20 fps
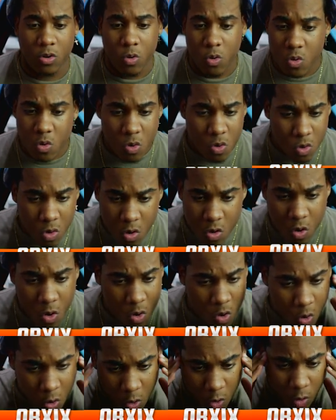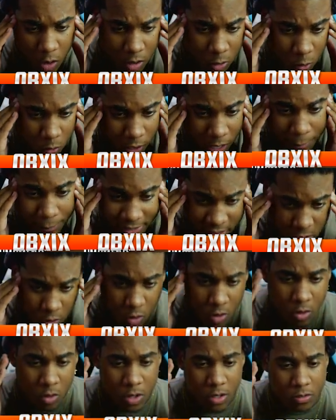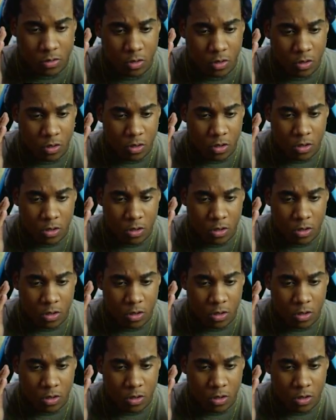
No, no, no, no, no, no capisco yo eso.